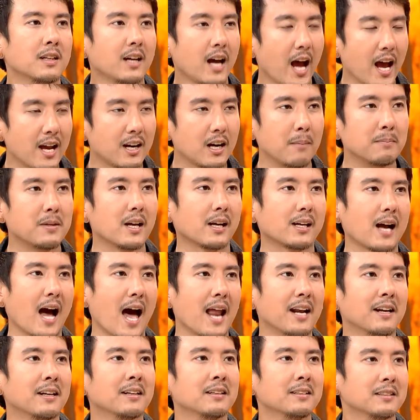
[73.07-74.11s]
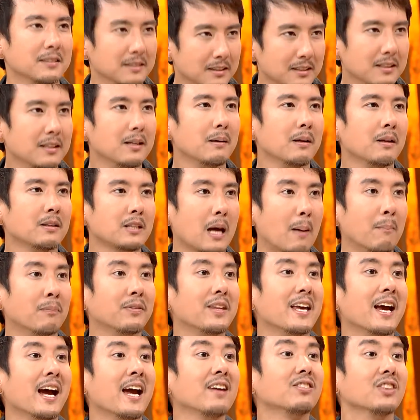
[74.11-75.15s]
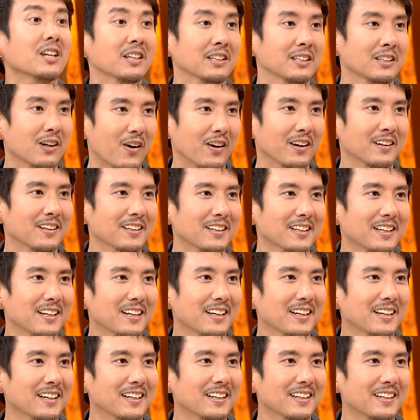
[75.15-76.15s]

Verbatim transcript: ให้เริ่มจากการทำเตียงให้ตึงก่อนนะฮะ